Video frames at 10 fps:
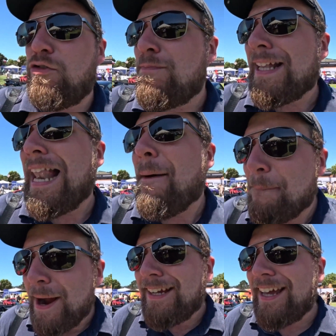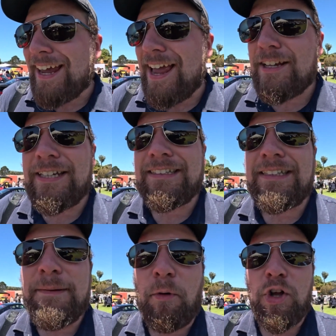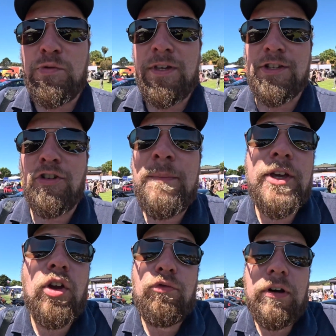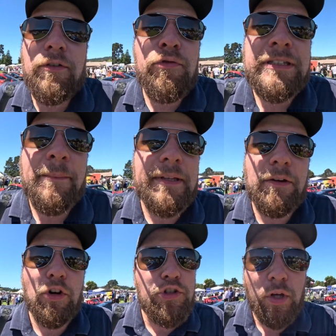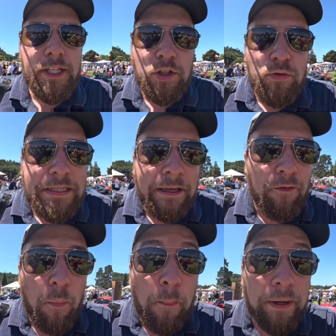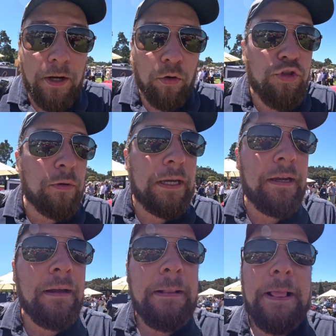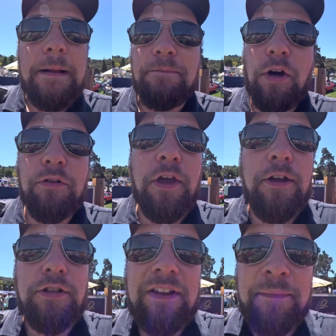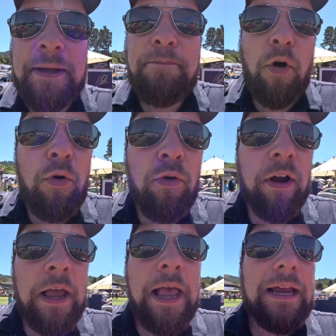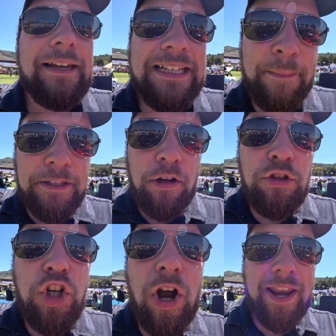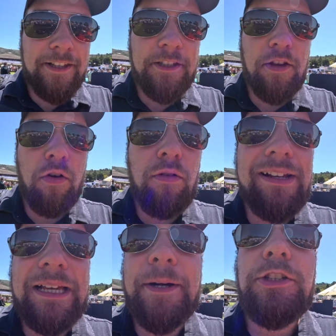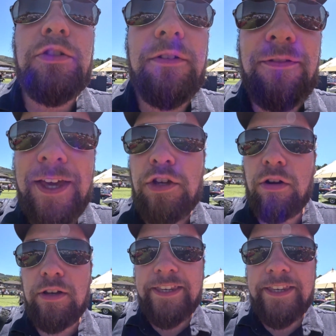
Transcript: ou mettre la main derrière certains des produits qui sont là. Mais que voulez-vous? C'est tellement des voitures exclusives, on peut pas les conduire. Donc, euh, c'est un événement pour les amateurs de collection, les amateurs de véhicules